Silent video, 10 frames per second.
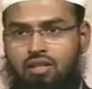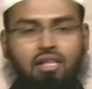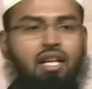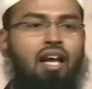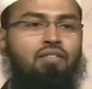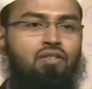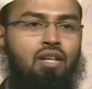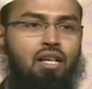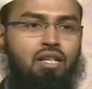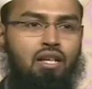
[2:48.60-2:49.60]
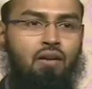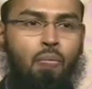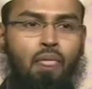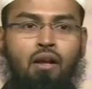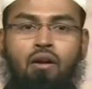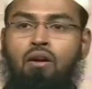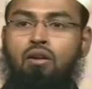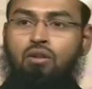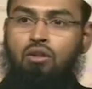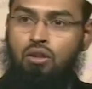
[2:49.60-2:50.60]
सिटी लाइफ को देख लीजिए
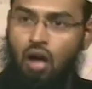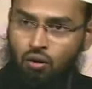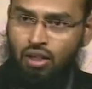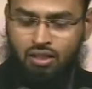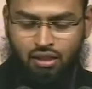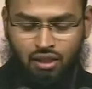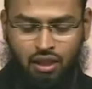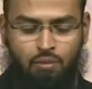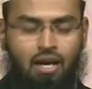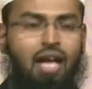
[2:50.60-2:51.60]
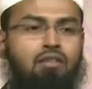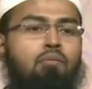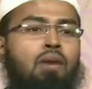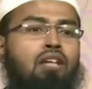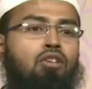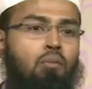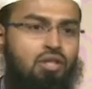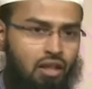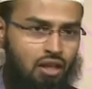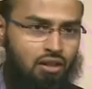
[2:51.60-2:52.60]
गाँव की ज़िंदगी में आदमी मेहनत और
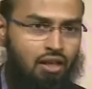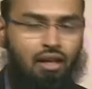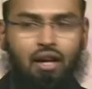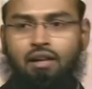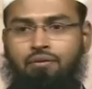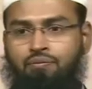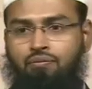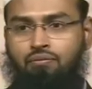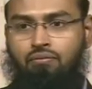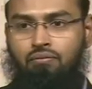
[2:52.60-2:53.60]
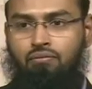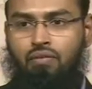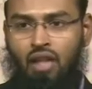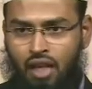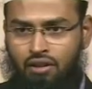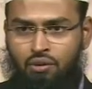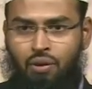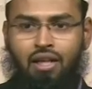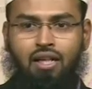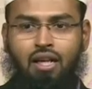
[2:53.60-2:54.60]
मशक्क़त कर रहा है खेती
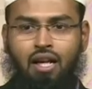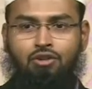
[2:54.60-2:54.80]
बाड़ी कर रहा है